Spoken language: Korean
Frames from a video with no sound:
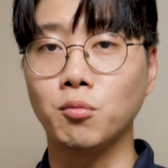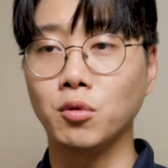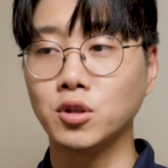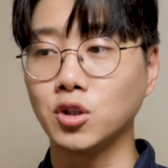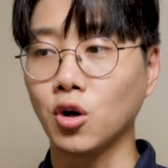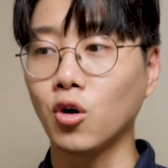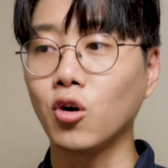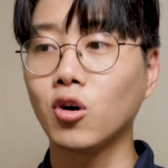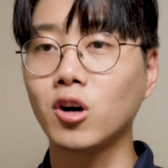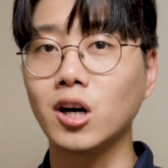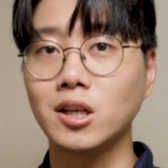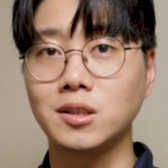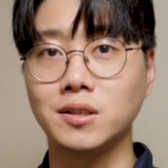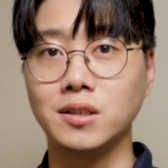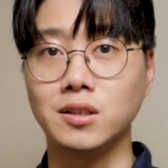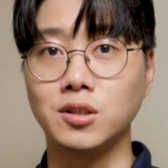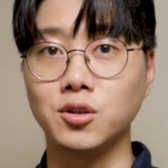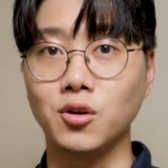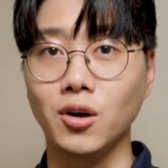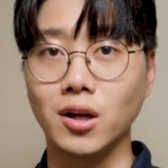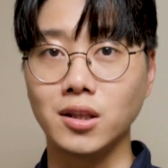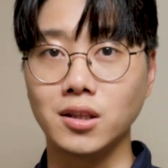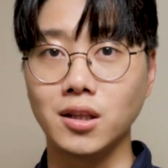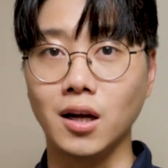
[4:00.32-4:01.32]
뭐 저런 값이
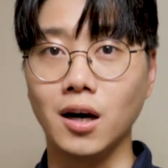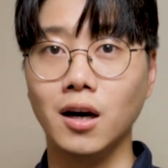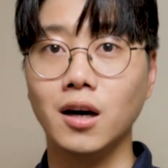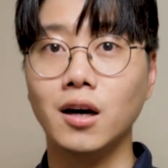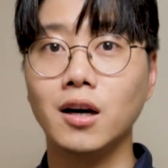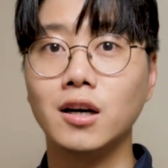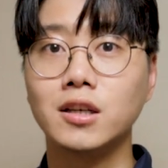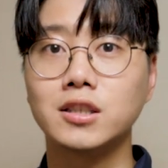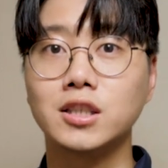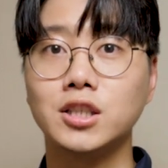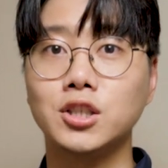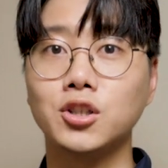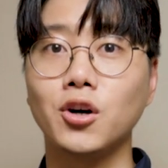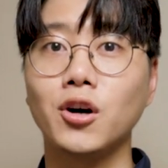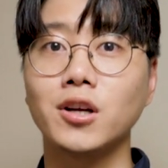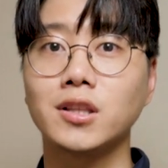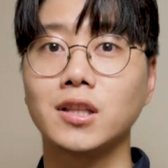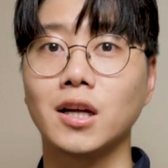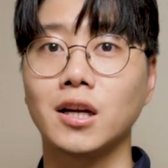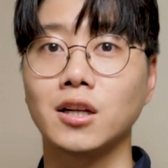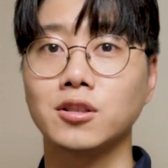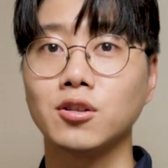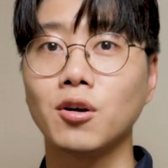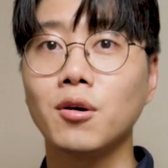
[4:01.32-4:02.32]
들어왔다, 그거에
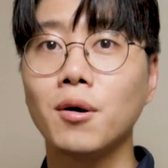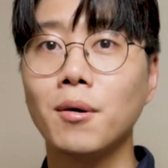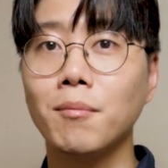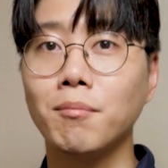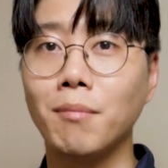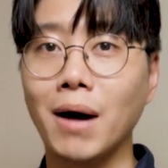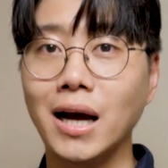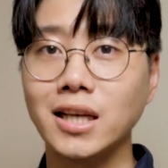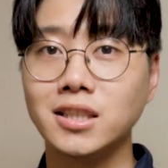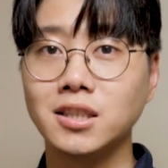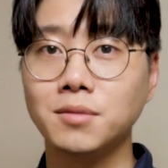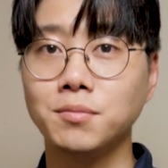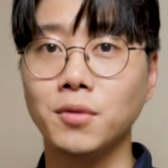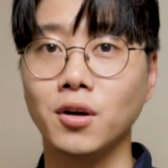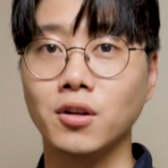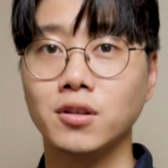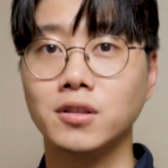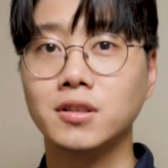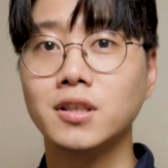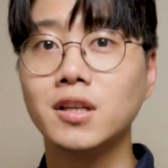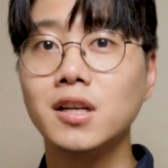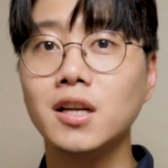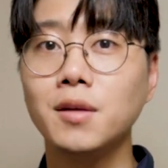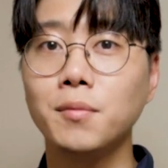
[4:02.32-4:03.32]
따라서 맞으면
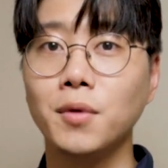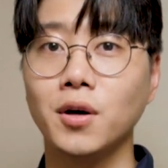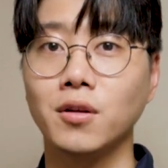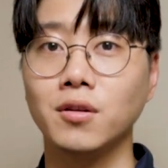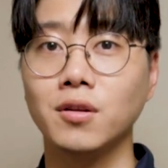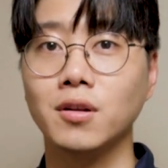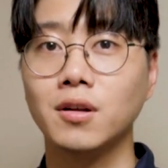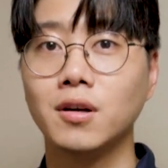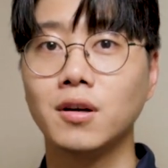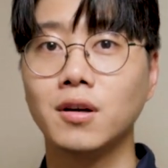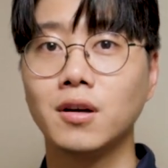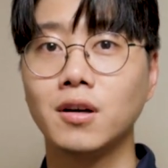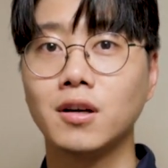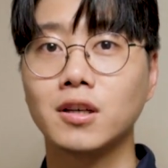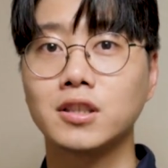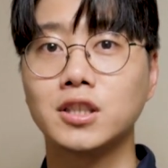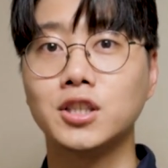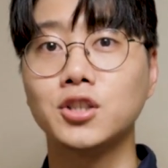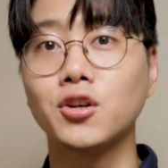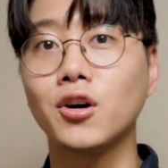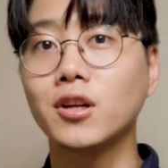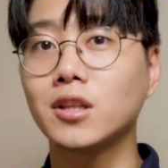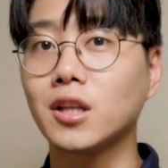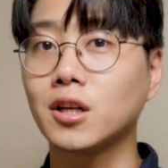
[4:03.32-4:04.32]
틀리면
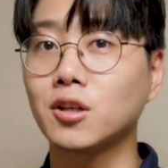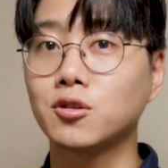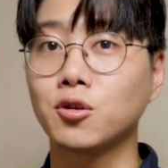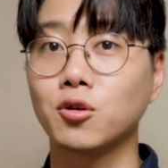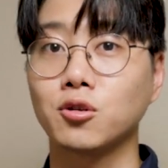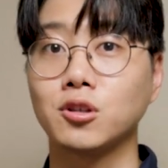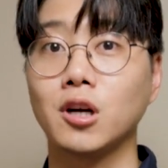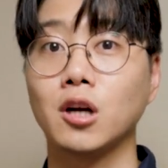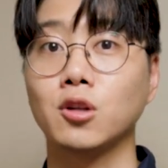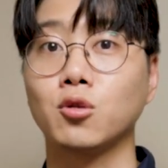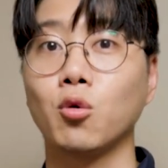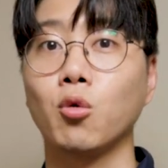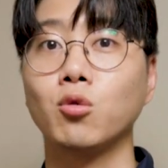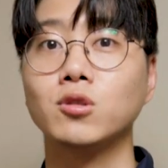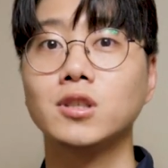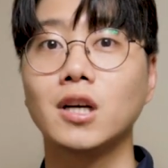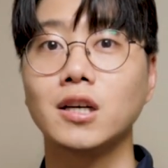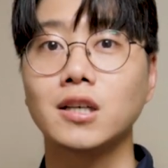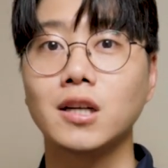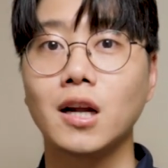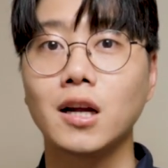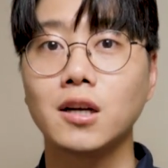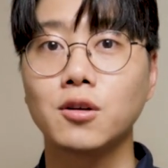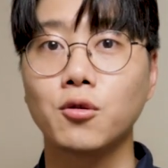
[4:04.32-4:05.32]
그거에 따라서 그냥
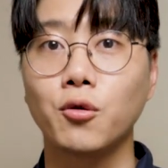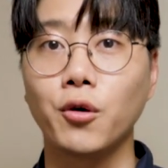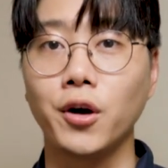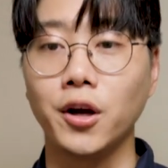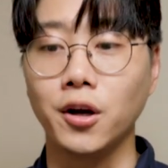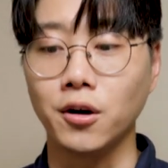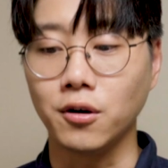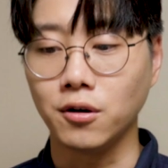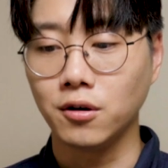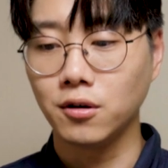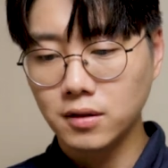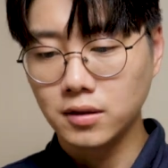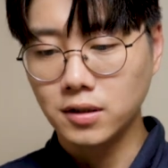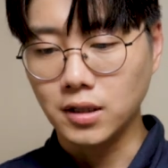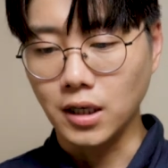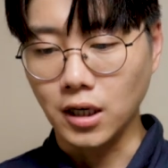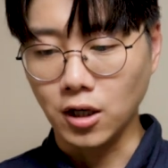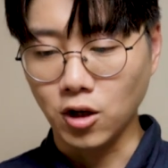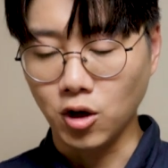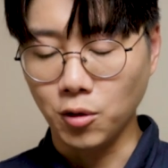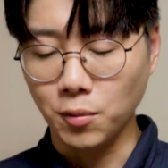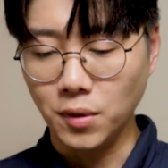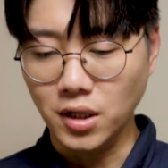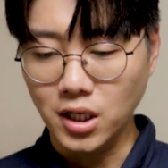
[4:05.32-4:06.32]
동작을 하는 거예요. 자,
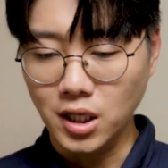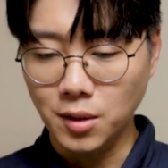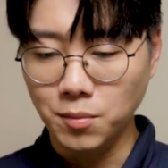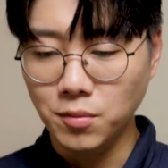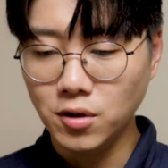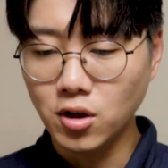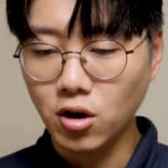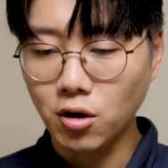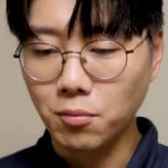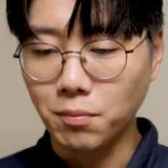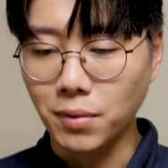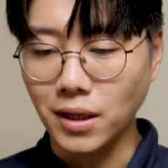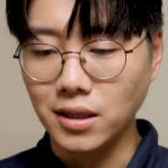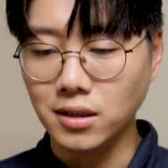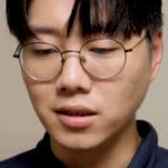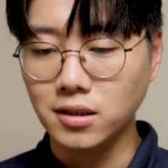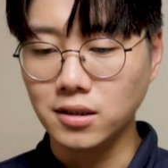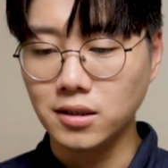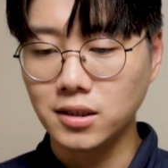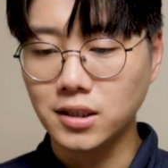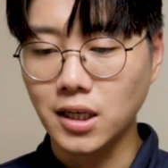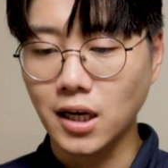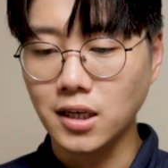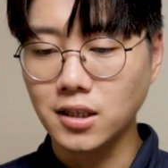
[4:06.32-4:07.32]
그러면
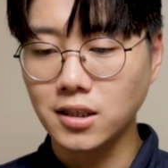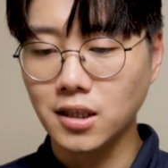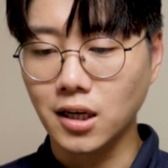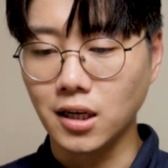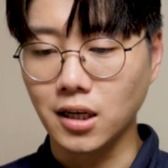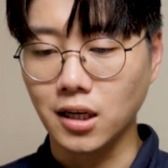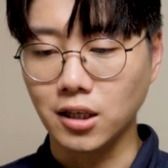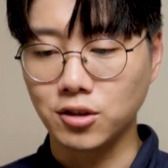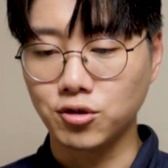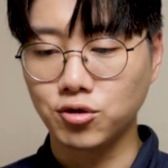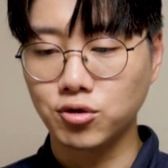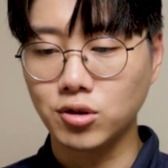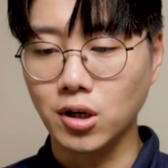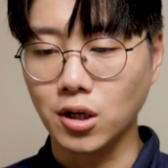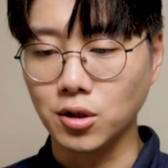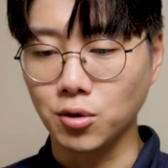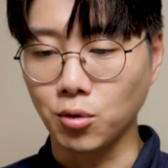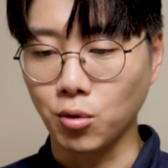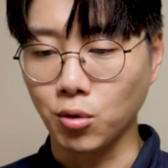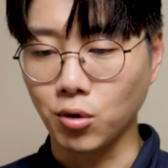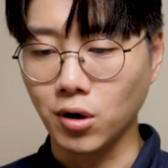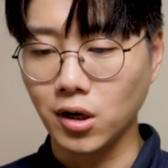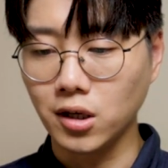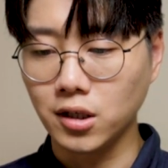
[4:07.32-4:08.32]
입력받는 창을 하나
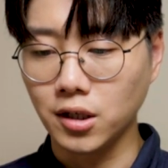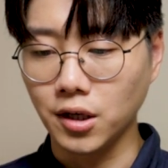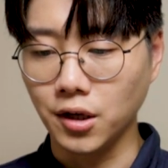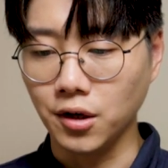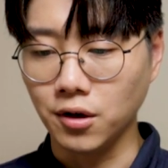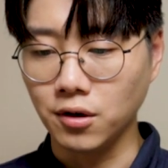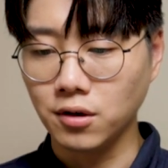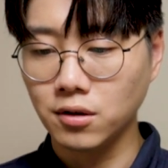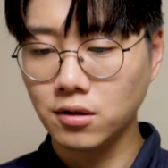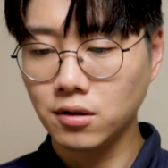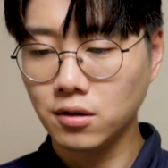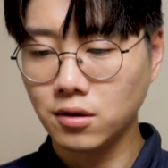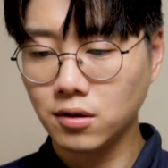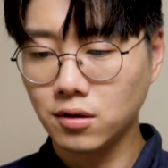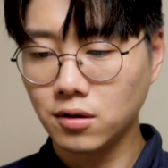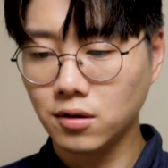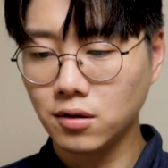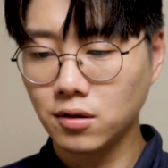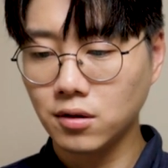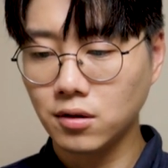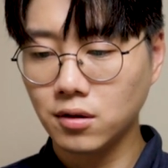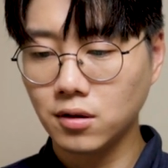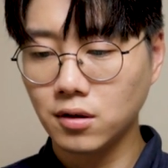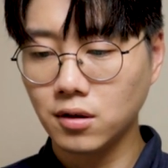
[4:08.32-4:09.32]
추가하도록 할게요.
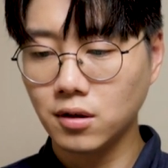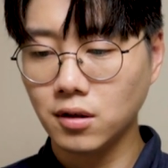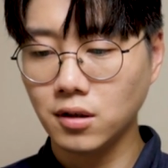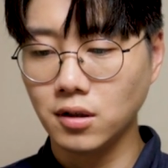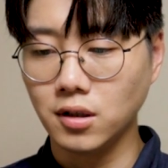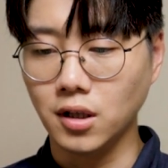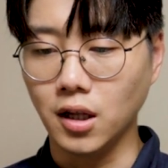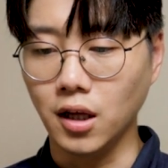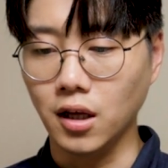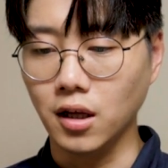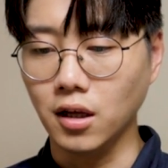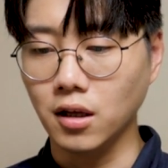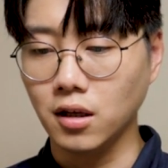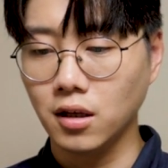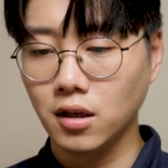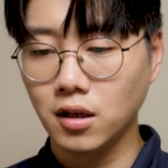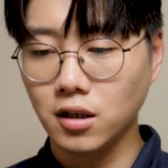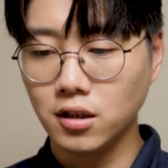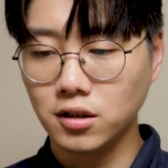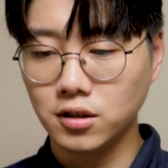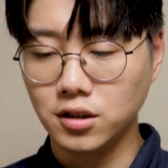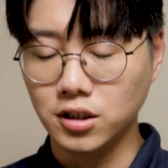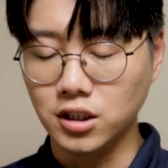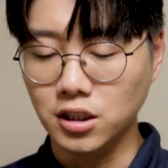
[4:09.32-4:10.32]
네,
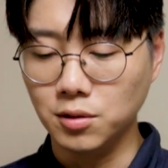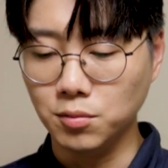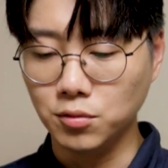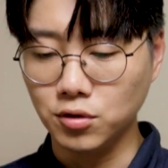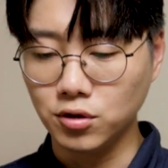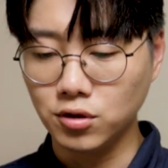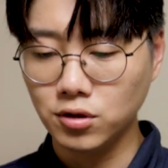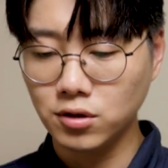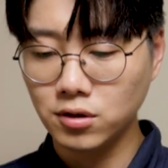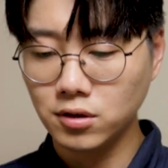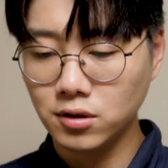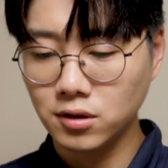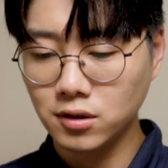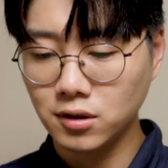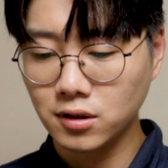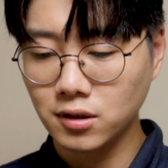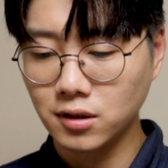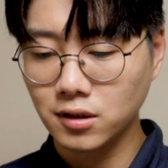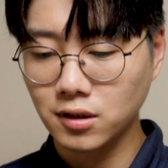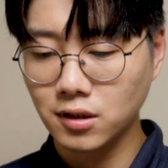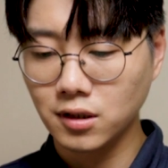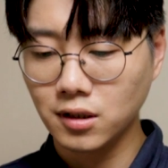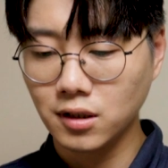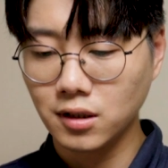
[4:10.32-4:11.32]
질문은
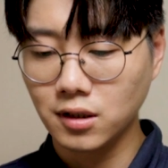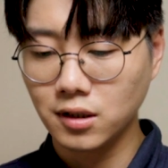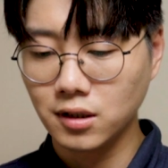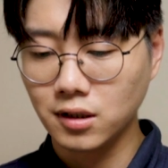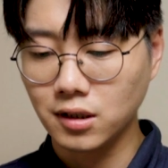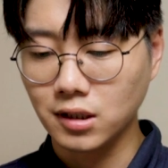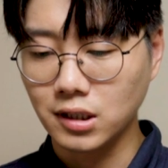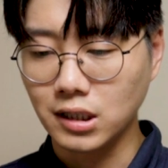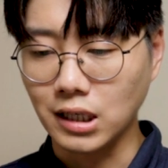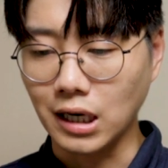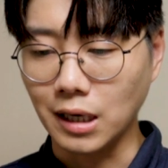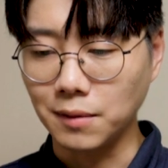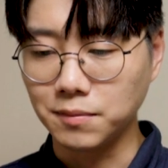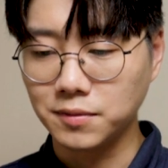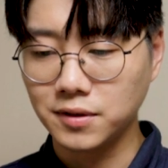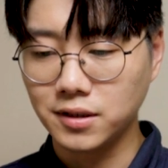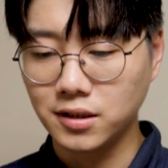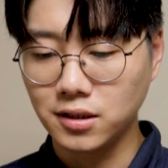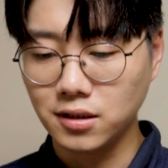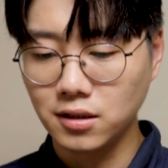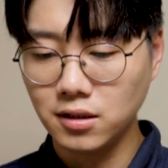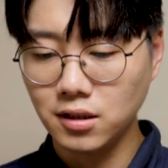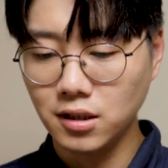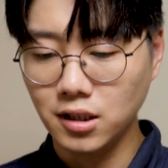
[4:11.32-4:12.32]

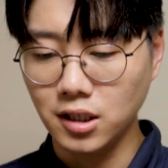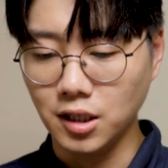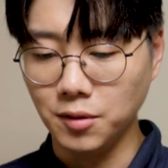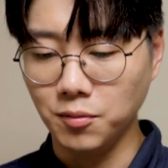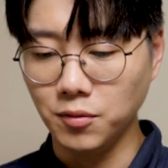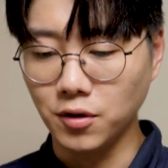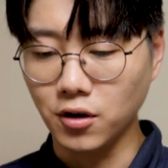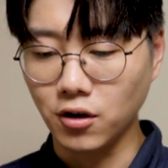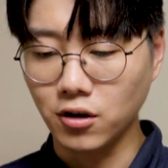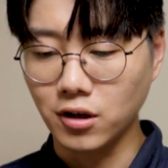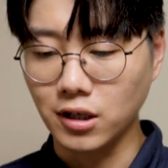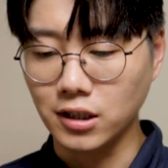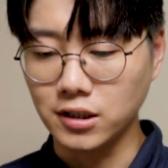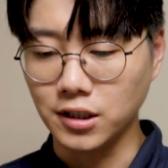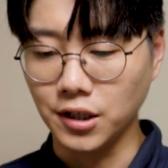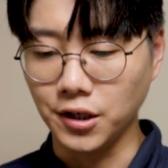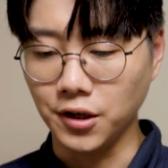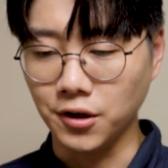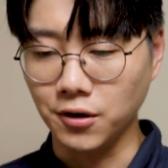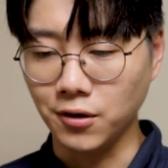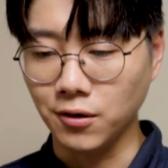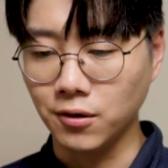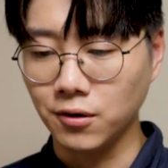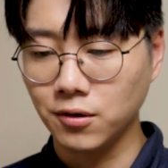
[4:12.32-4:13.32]
값을
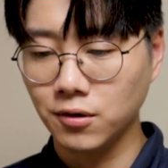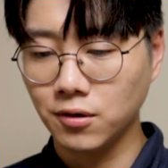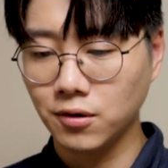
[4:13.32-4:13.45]
입력하세요.